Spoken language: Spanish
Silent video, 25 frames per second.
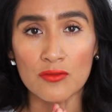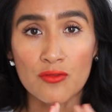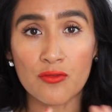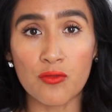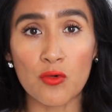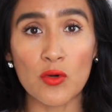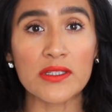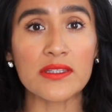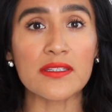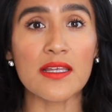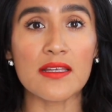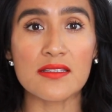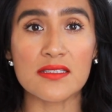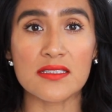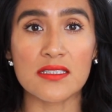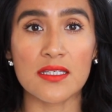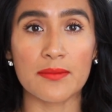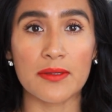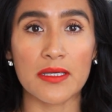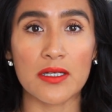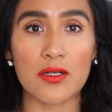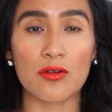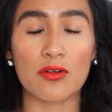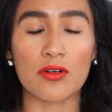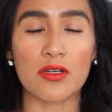fue tan
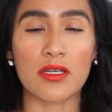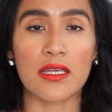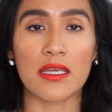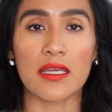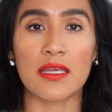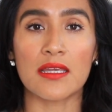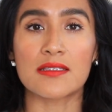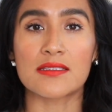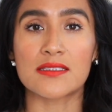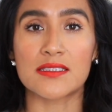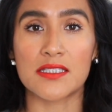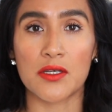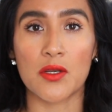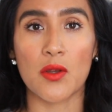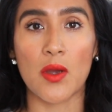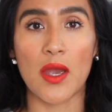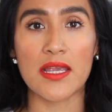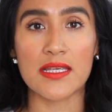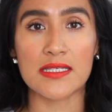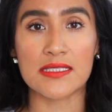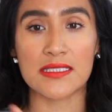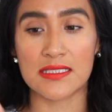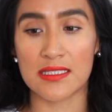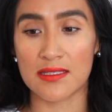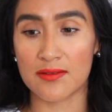severo que en serio
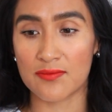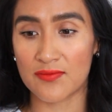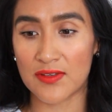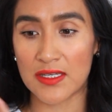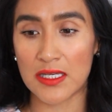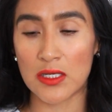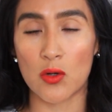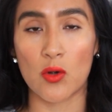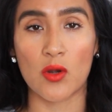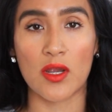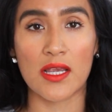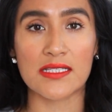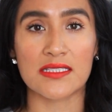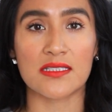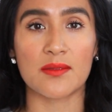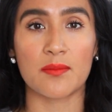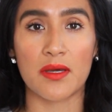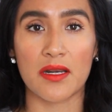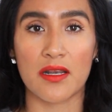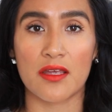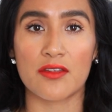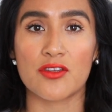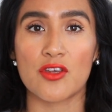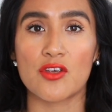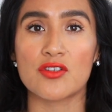ahí sí vi lo que es
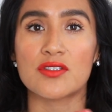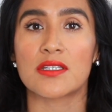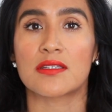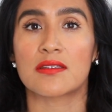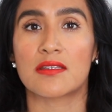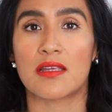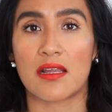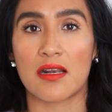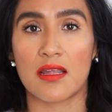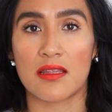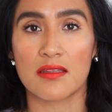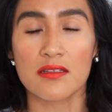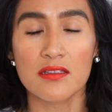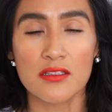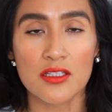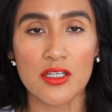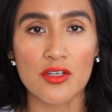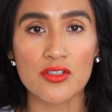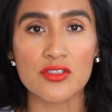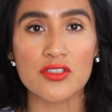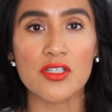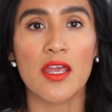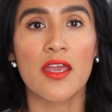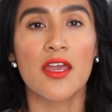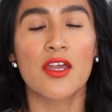amar a Dios en tierra de
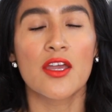indios.